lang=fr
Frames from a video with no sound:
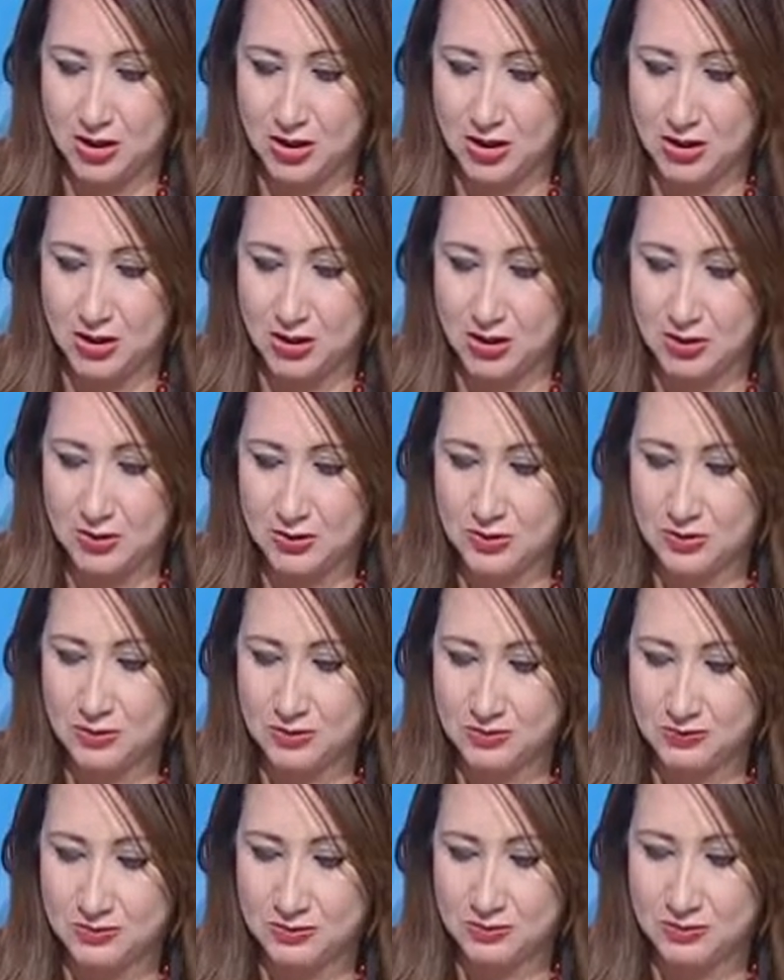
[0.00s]
Euh,
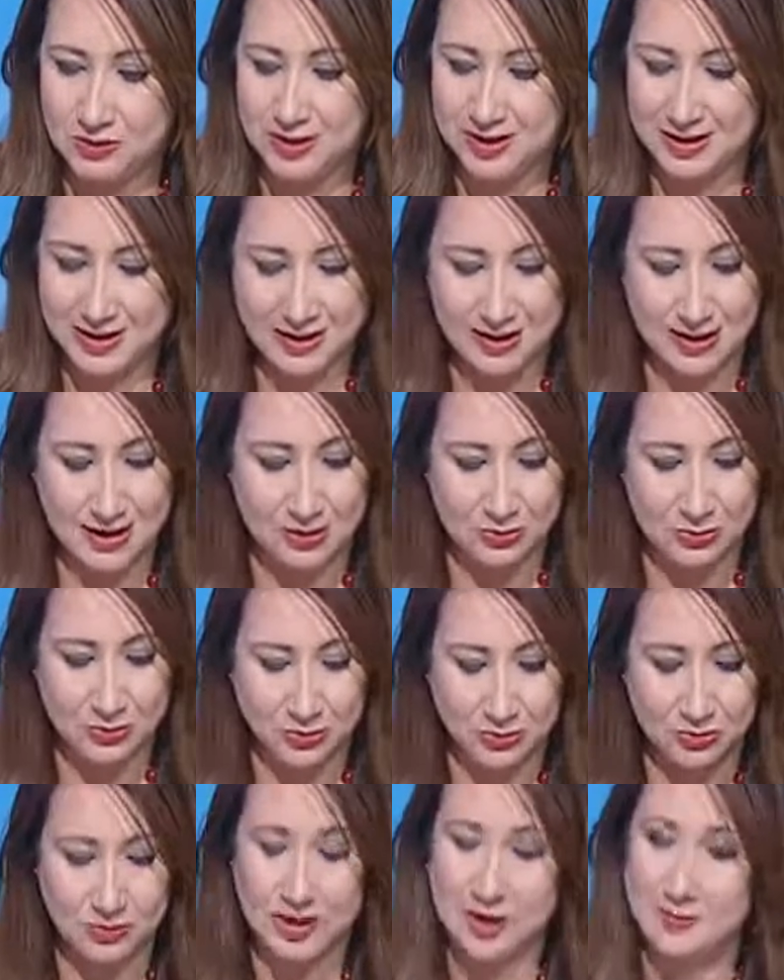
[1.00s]
selon vous, si
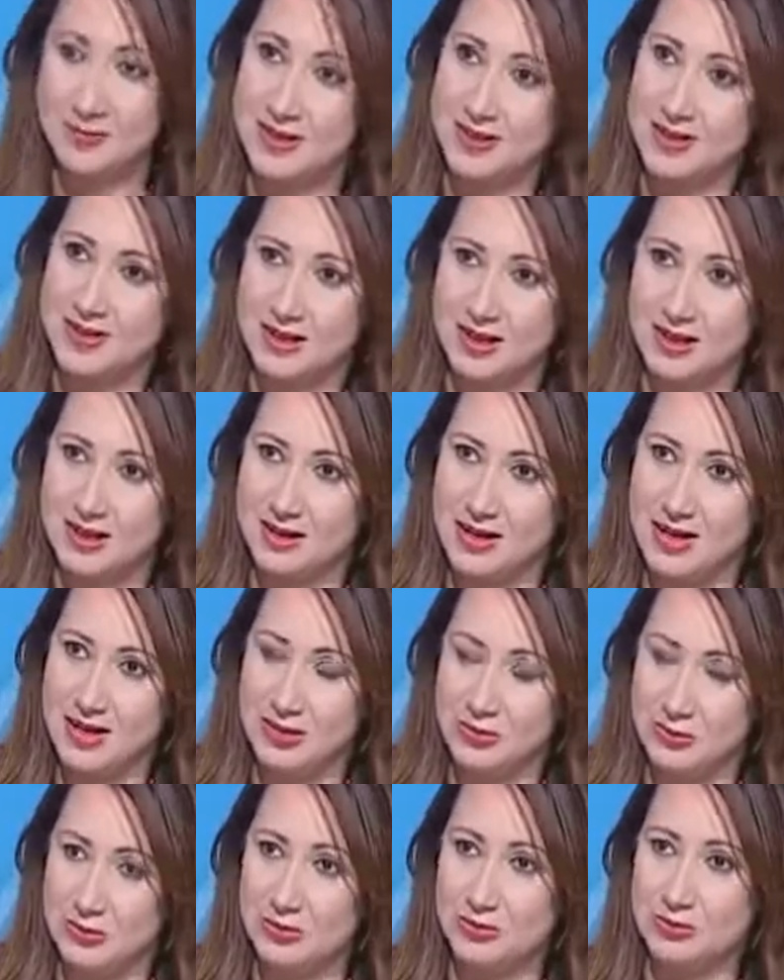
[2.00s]
le taux a baissé,
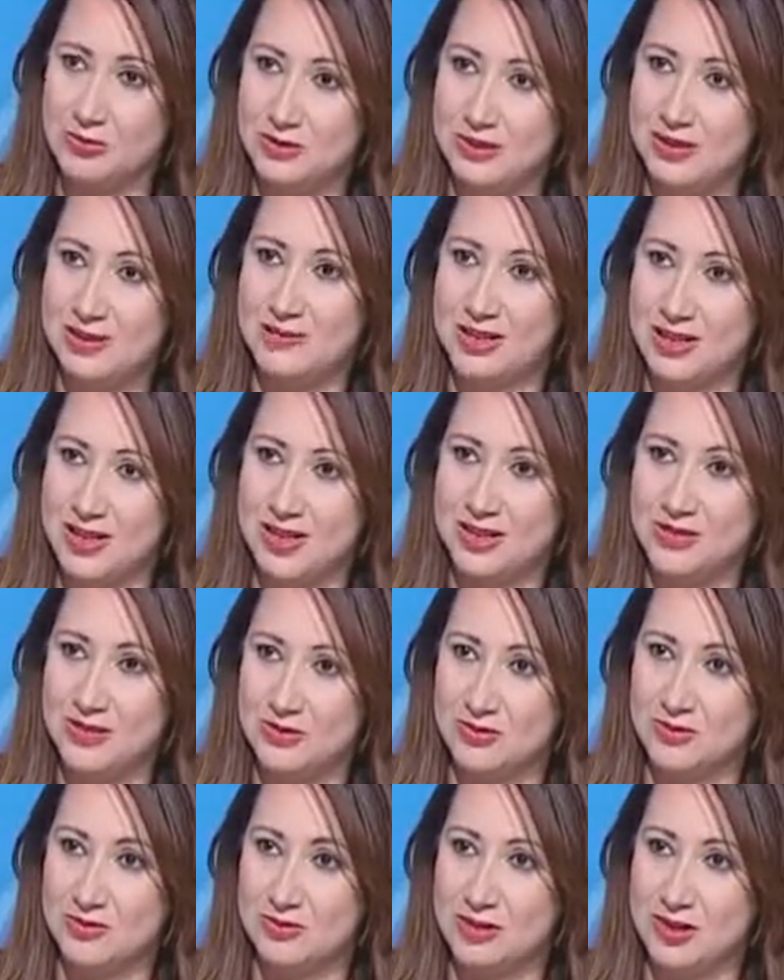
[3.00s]
le taux
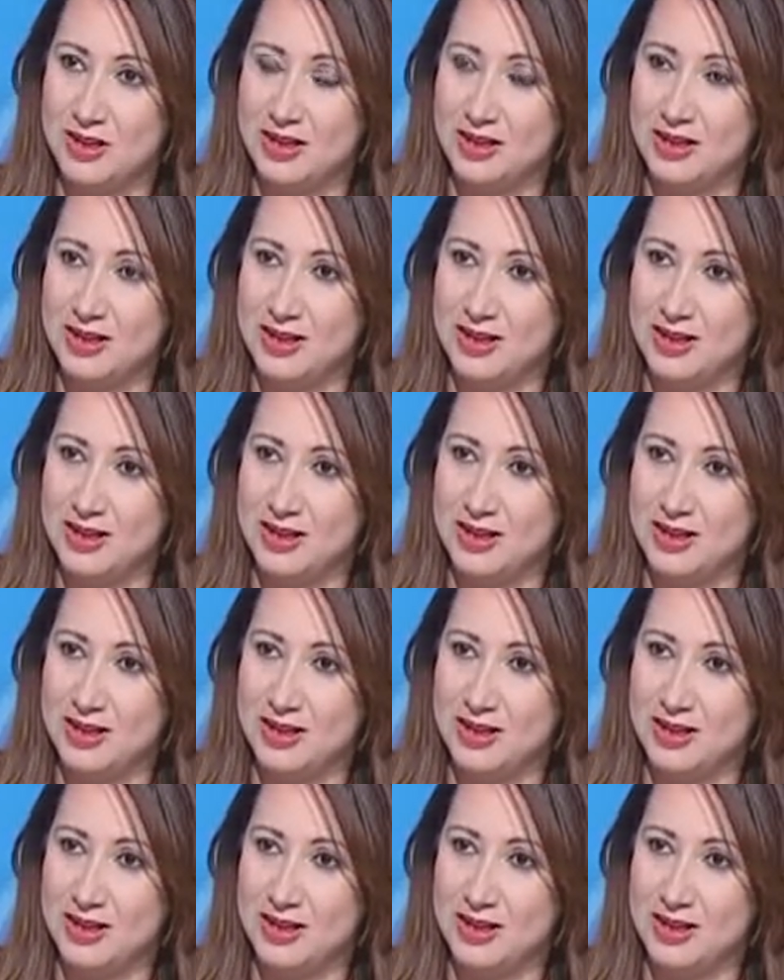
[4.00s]
d'immigration,